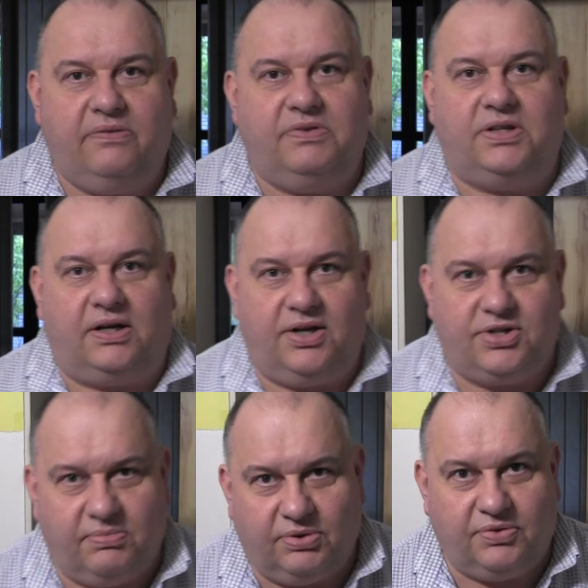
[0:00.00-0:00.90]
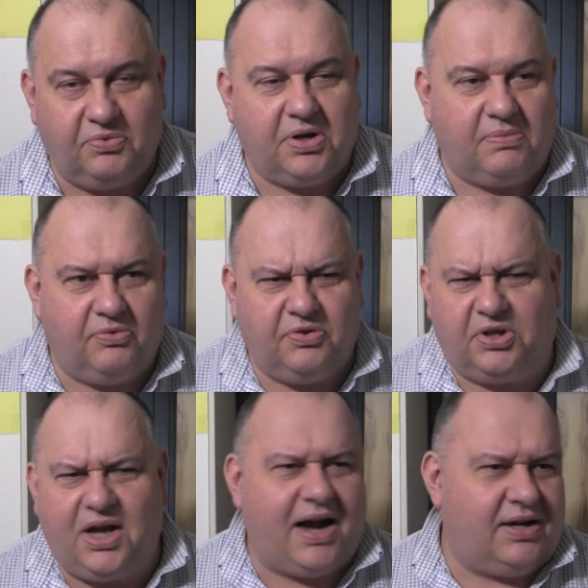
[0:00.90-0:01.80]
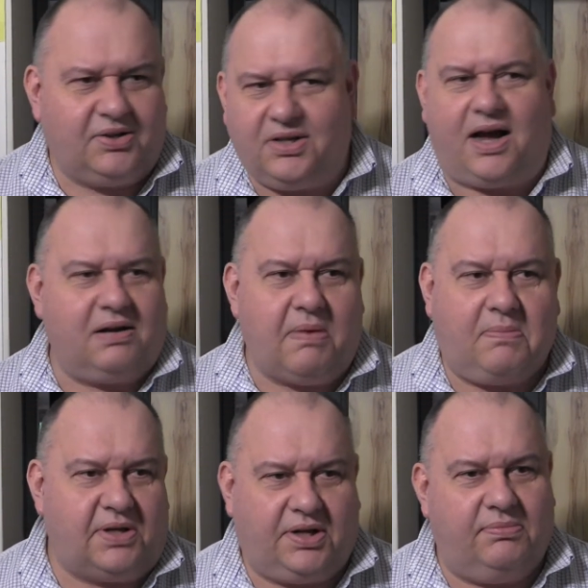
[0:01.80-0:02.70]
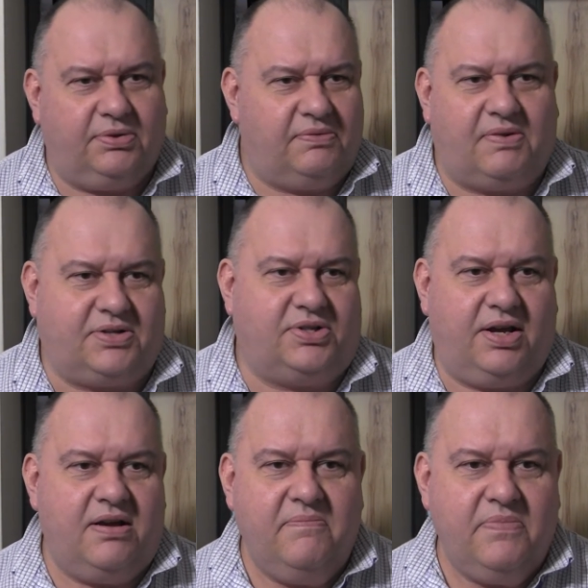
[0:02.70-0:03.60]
w internecie motywuje, mówi tak, tak, mamy takie motywacje,